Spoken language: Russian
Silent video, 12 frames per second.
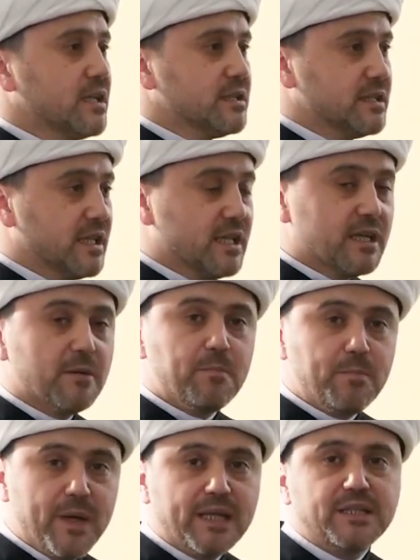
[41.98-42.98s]
на
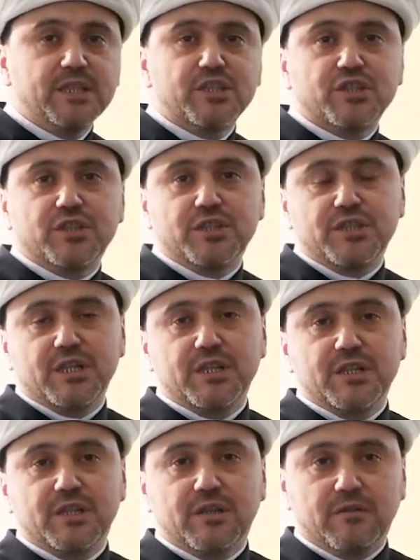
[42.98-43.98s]
пятничный
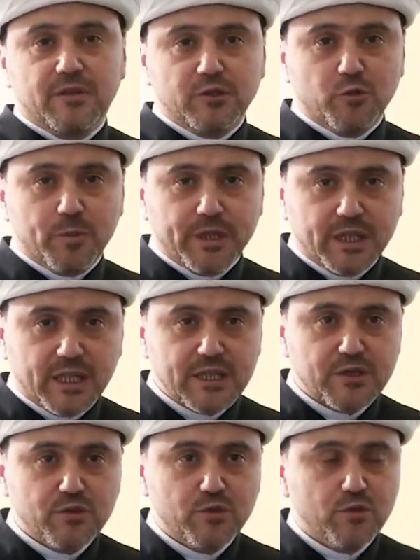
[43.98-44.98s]
день в эту
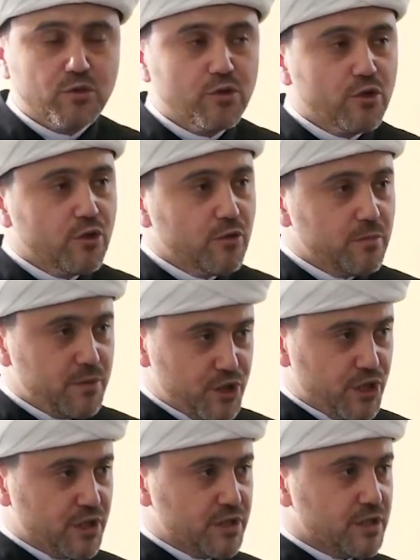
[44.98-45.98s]
прекрасную
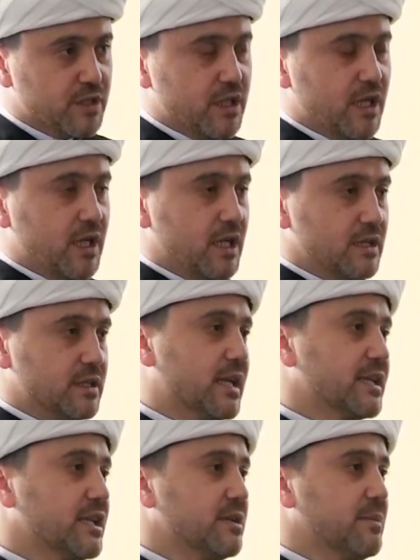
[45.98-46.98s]
мечеть.
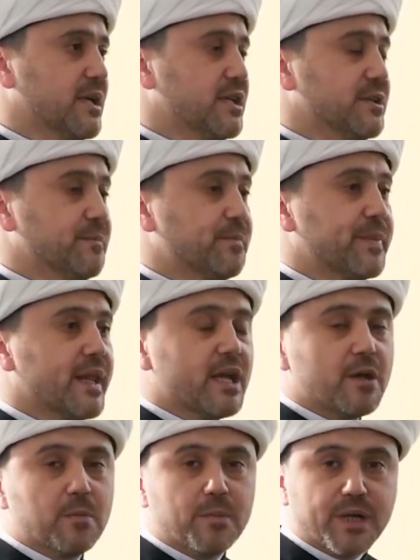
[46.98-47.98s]
Дорогие мои
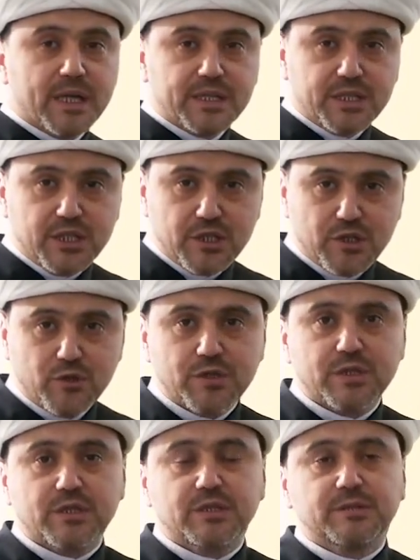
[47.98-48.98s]
братья и
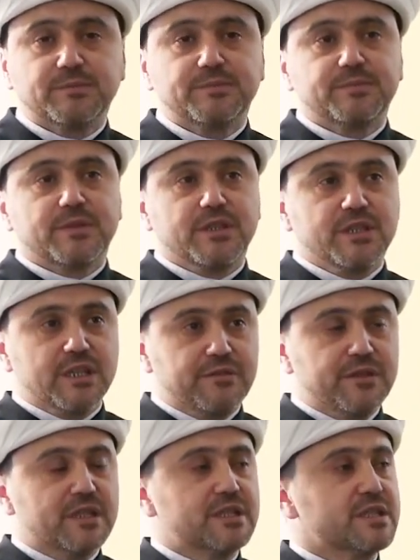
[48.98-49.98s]
сестры,
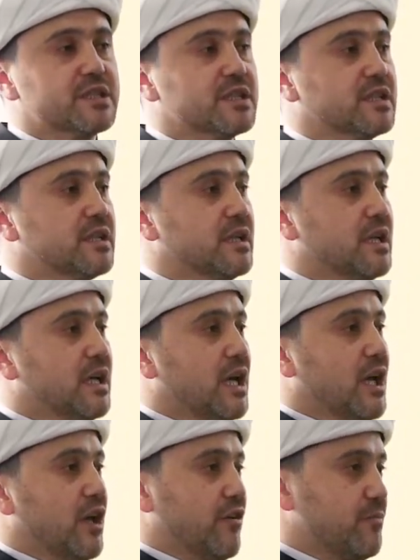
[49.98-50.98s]
единоверцы,
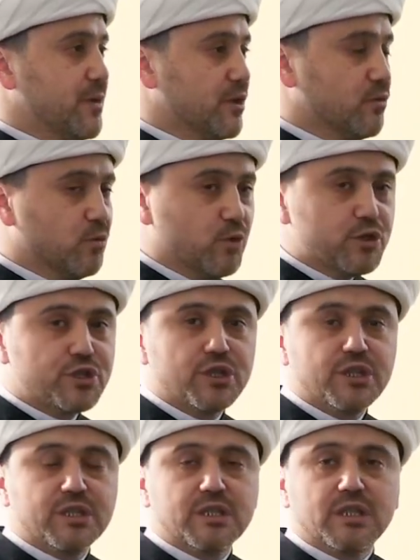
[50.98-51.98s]
в первую
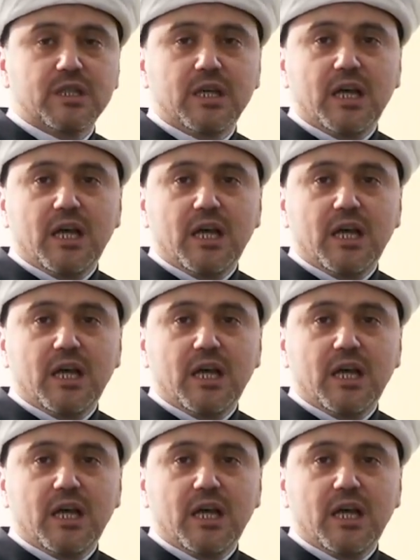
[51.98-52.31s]
очередь